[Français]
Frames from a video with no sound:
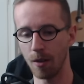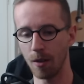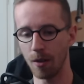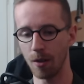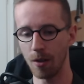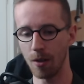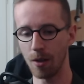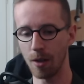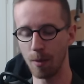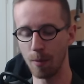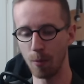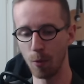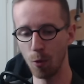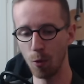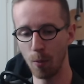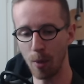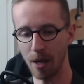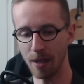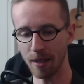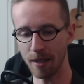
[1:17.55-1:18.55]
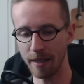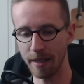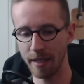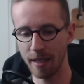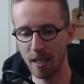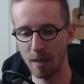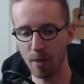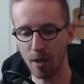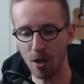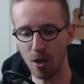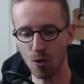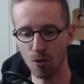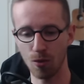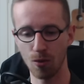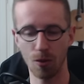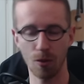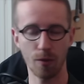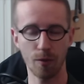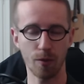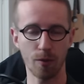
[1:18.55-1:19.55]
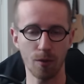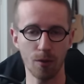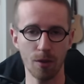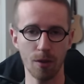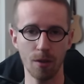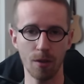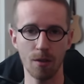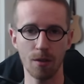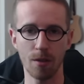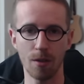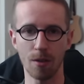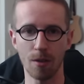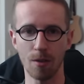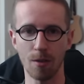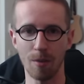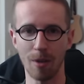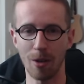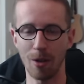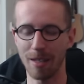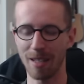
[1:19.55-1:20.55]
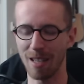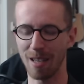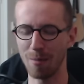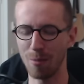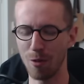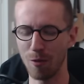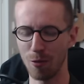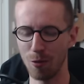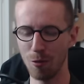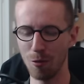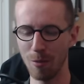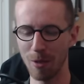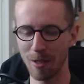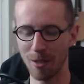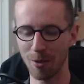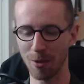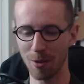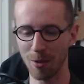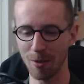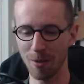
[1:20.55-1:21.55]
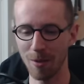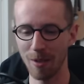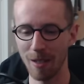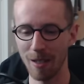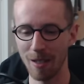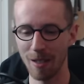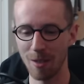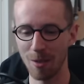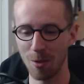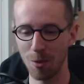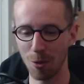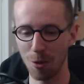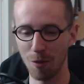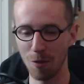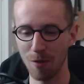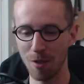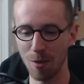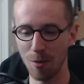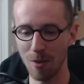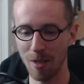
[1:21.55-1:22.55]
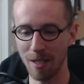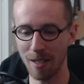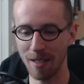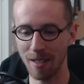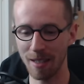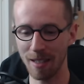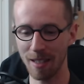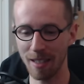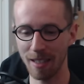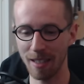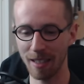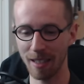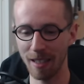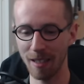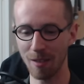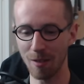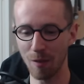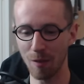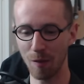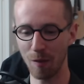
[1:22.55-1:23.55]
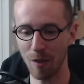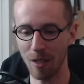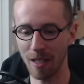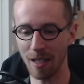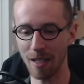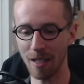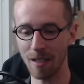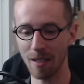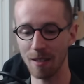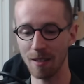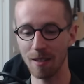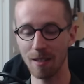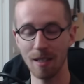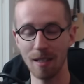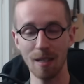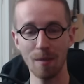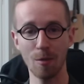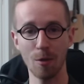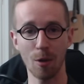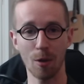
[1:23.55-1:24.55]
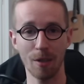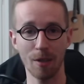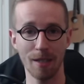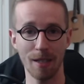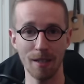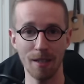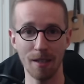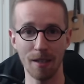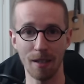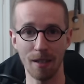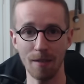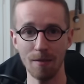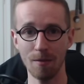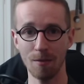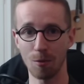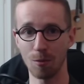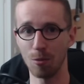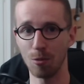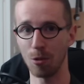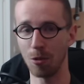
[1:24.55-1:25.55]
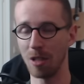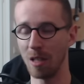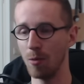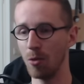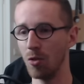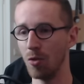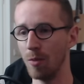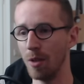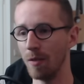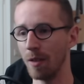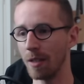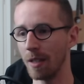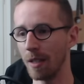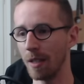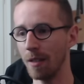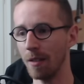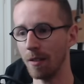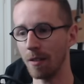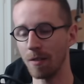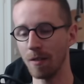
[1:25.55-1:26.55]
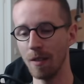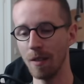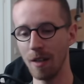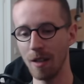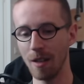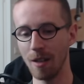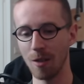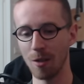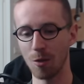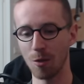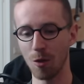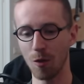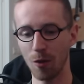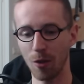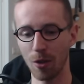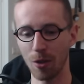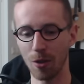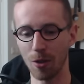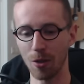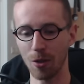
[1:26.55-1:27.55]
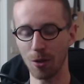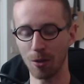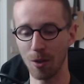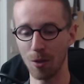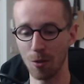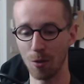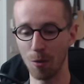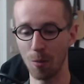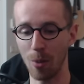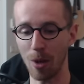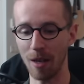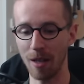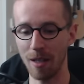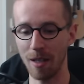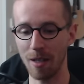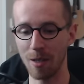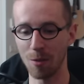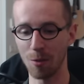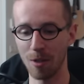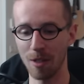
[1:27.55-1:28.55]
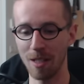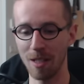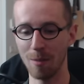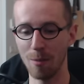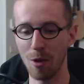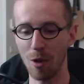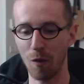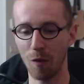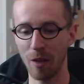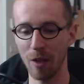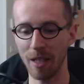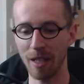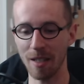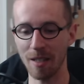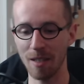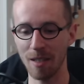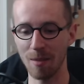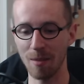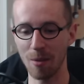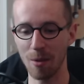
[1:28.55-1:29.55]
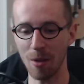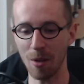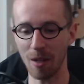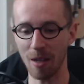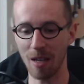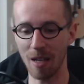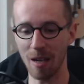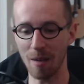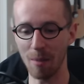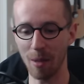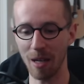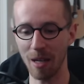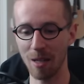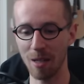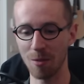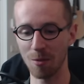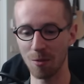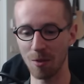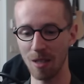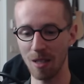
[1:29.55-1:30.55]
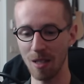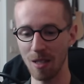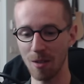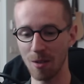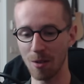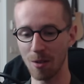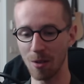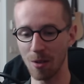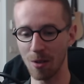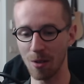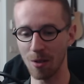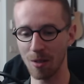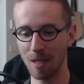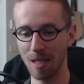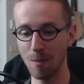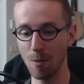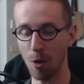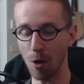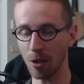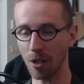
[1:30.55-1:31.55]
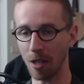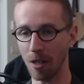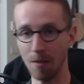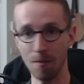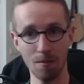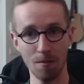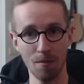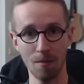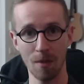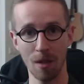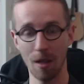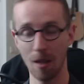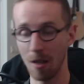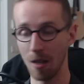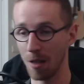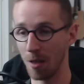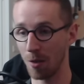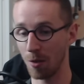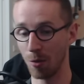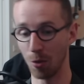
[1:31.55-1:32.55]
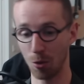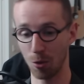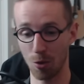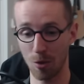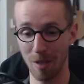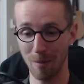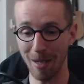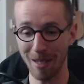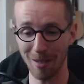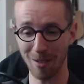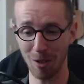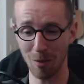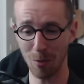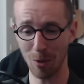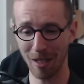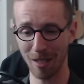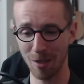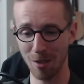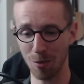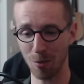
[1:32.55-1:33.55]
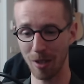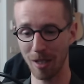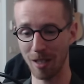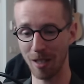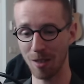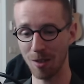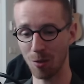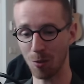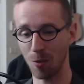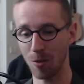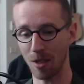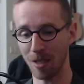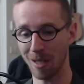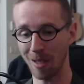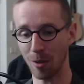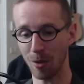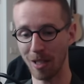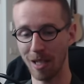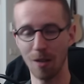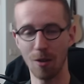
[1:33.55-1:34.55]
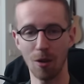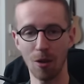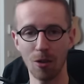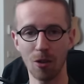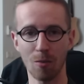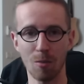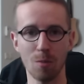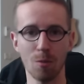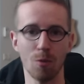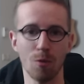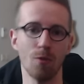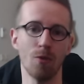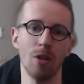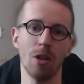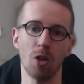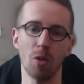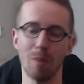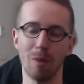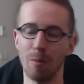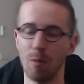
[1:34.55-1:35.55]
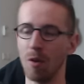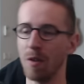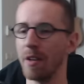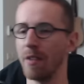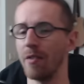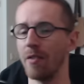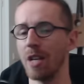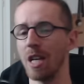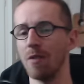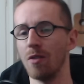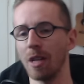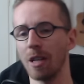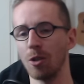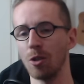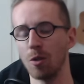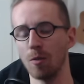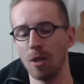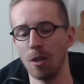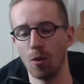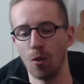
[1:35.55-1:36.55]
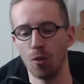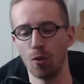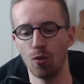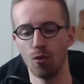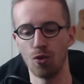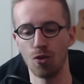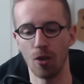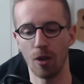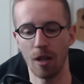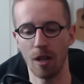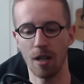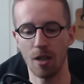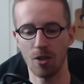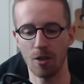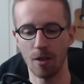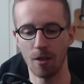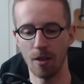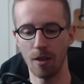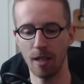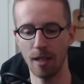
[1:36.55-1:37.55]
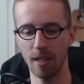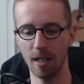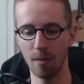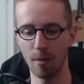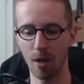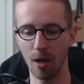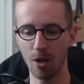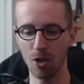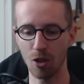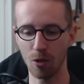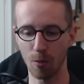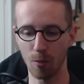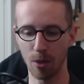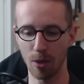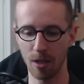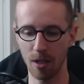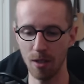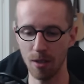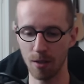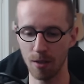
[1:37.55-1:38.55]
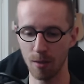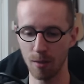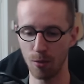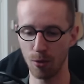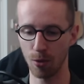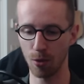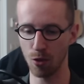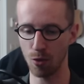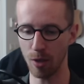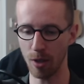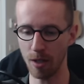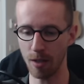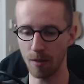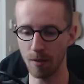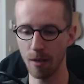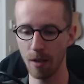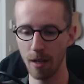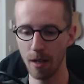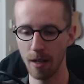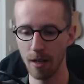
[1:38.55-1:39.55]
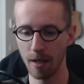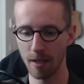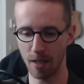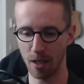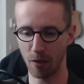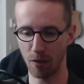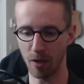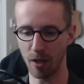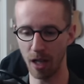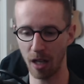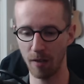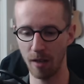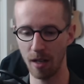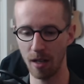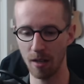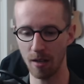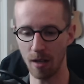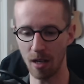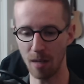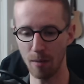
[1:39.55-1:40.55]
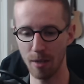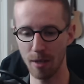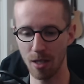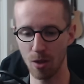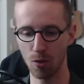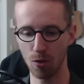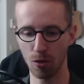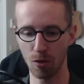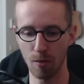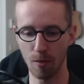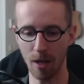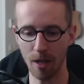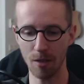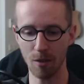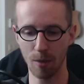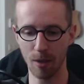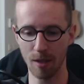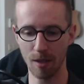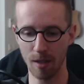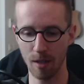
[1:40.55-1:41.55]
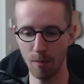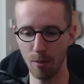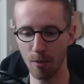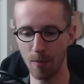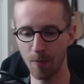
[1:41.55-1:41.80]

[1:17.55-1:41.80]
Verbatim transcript: Euh, il nous parle d'un équilibrage ou d'une refonte, euh, mais alors c'est un peu flou parce que sur le visuel c'était écrit euh, Feka Steamer Sadida, donc pour début 2024. Sauf que quand ils en ont parlé, ils ont dit d'abord Feka Steamer et après ils ont dit Steamer Kra. Donc je ne sais pas exactement quelles sont les classes concernées dans quel ordre, mais bon voilà, globalement il va y avoir quelques petites retouches de classes équilibrage et compagnie, ça c'est plutôt chouette. Ça devrait arriver à la mise à jour de mars en principe.